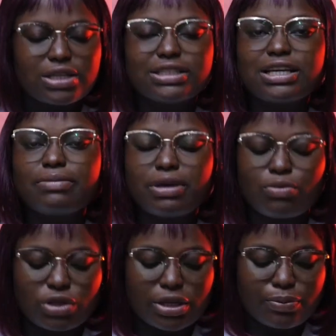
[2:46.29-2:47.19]
J'ai mis
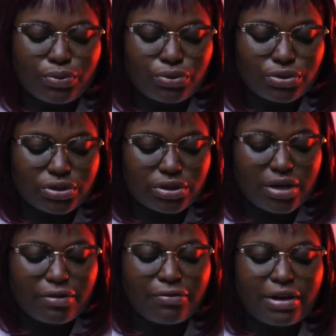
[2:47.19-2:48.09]
mon épouse
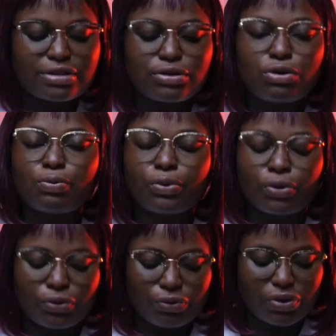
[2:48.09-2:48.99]
face aux
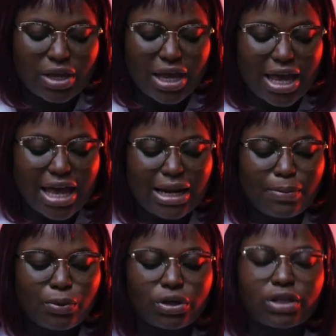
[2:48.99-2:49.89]
preuves. Elle a
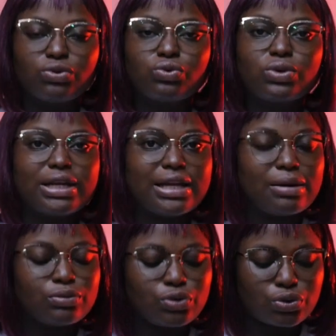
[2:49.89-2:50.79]
pleuré toutes les
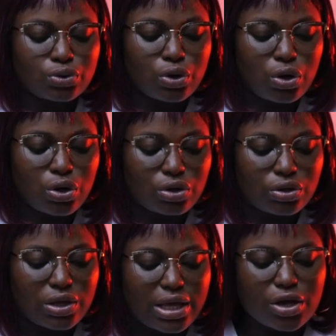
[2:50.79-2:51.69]
larmes de son corps
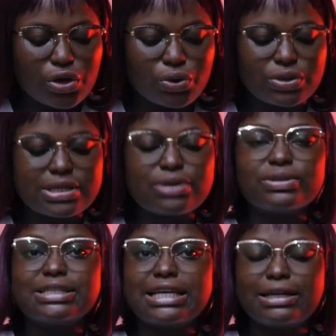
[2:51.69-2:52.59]
c'est le
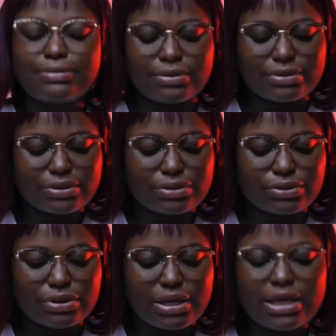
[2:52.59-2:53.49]
diable
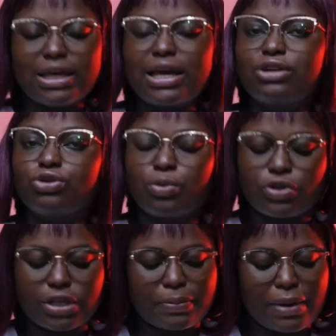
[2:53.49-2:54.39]
et elle
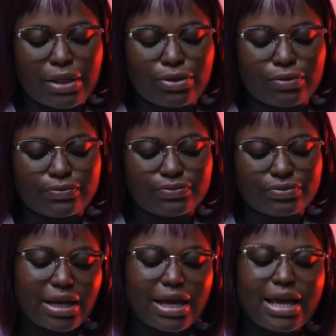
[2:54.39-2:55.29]
demandait pardon.
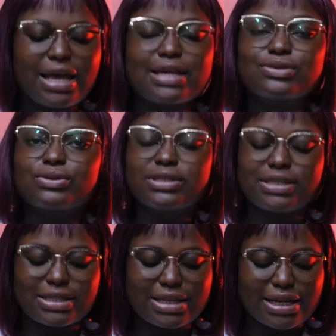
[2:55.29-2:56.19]
Elle a
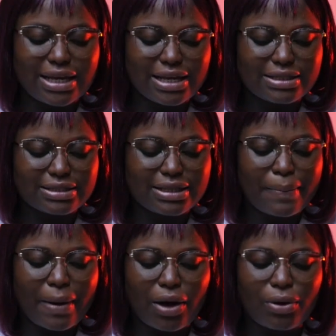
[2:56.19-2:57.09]
sollicité l'aide des
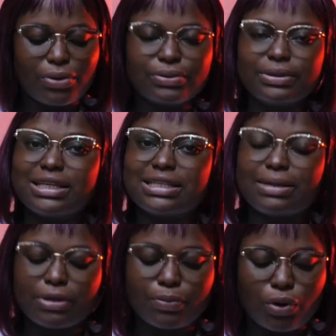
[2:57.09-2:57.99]
parents, des
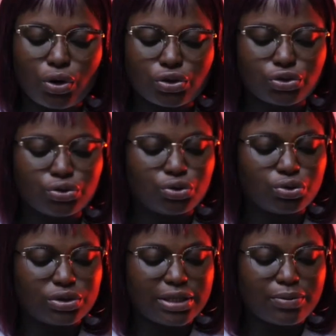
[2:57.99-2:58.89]
amis proches, de
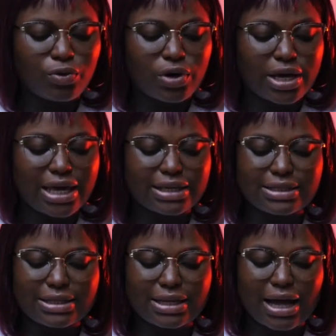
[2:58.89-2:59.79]
nos témoins,
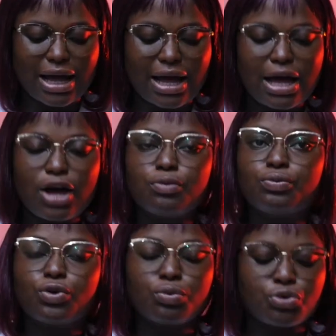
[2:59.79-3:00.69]
etc.
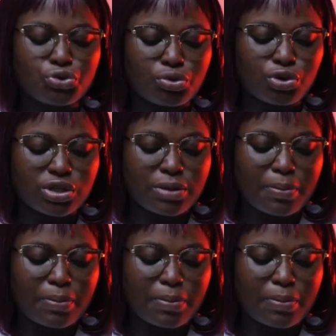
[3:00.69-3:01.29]
pour me demander